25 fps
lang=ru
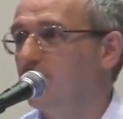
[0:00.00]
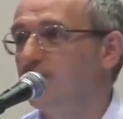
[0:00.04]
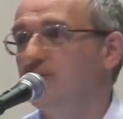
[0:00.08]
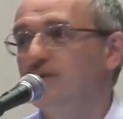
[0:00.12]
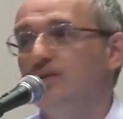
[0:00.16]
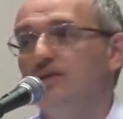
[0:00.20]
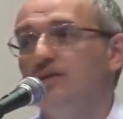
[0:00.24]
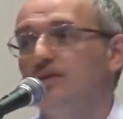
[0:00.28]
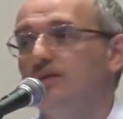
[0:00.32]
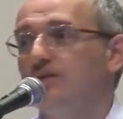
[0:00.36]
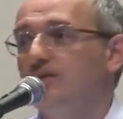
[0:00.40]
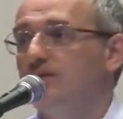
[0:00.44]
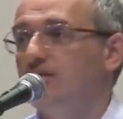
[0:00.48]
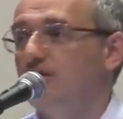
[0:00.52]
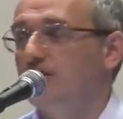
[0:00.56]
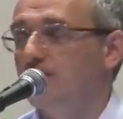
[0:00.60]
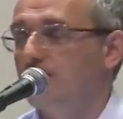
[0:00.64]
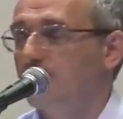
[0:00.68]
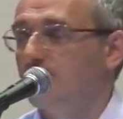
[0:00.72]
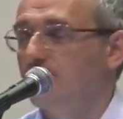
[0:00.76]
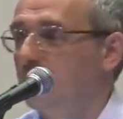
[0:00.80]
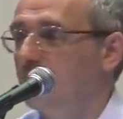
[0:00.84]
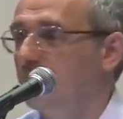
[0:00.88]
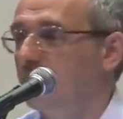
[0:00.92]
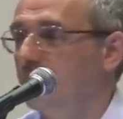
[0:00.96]
Очень
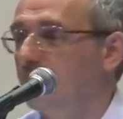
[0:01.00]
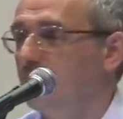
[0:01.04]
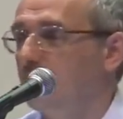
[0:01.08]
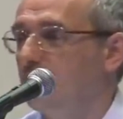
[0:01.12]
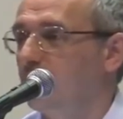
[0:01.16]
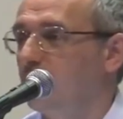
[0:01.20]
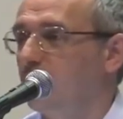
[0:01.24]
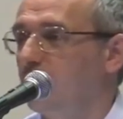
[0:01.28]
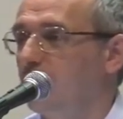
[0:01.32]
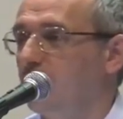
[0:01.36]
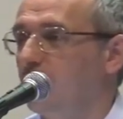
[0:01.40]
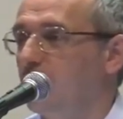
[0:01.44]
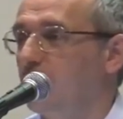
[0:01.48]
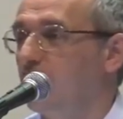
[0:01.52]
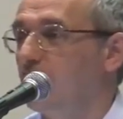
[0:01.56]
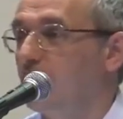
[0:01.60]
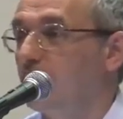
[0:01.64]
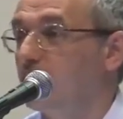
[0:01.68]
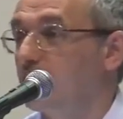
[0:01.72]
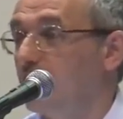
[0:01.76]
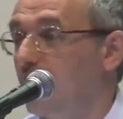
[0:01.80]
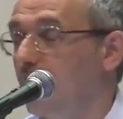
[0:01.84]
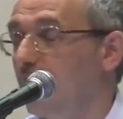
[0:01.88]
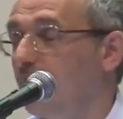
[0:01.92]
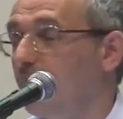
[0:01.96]
тяжело. Не
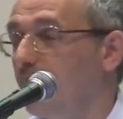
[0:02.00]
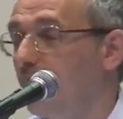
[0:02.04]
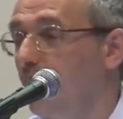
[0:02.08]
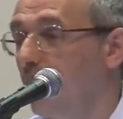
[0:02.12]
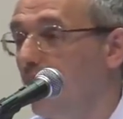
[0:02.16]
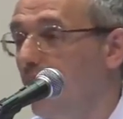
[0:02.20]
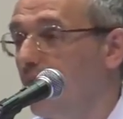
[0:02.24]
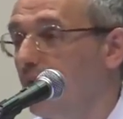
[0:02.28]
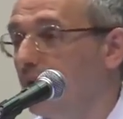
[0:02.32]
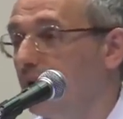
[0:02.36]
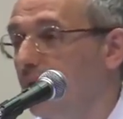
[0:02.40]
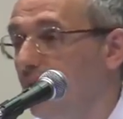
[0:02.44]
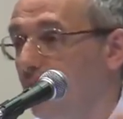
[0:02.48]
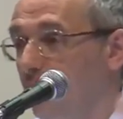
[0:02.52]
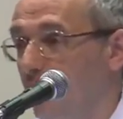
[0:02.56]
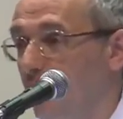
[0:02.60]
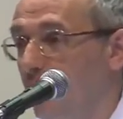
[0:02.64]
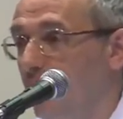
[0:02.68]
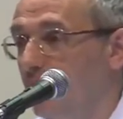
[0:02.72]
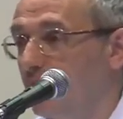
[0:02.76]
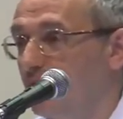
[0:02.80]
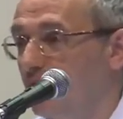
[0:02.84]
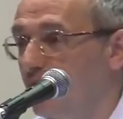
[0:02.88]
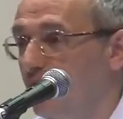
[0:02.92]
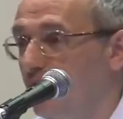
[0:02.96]
то, что там плохо, там
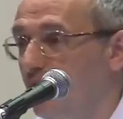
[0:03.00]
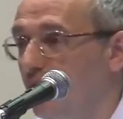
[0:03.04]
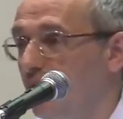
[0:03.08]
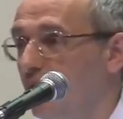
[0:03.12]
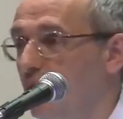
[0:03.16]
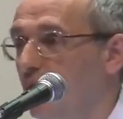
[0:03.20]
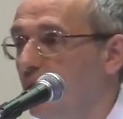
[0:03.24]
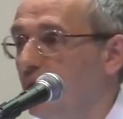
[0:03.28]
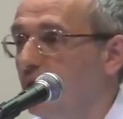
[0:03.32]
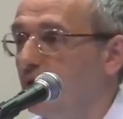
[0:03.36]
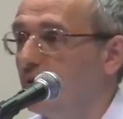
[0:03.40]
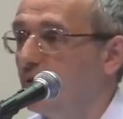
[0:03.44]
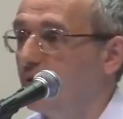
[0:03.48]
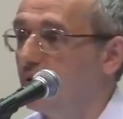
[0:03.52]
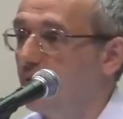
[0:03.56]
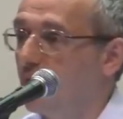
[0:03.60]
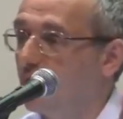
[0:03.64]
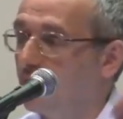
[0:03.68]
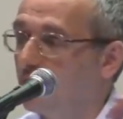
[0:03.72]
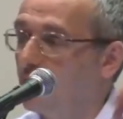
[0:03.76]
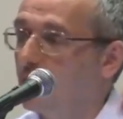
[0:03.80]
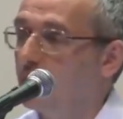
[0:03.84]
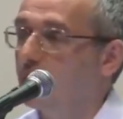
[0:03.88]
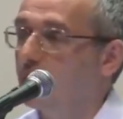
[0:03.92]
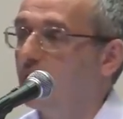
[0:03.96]
хорошо, но
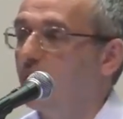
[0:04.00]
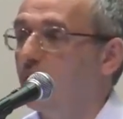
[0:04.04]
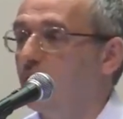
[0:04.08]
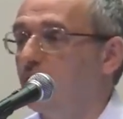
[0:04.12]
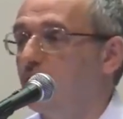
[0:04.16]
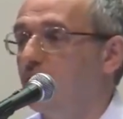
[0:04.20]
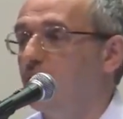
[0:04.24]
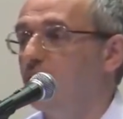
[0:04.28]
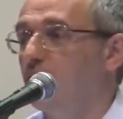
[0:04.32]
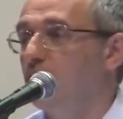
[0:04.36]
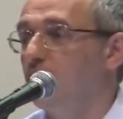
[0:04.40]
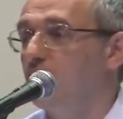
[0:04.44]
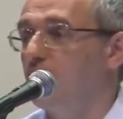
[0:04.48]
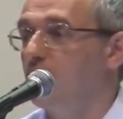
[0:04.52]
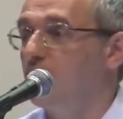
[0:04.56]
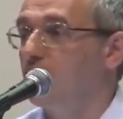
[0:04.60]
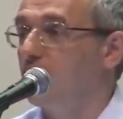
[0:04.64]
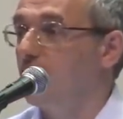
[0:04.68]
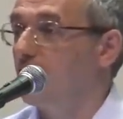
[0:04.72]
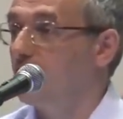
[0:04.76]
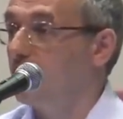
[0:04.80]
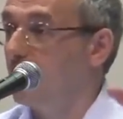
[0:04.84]
для других людей.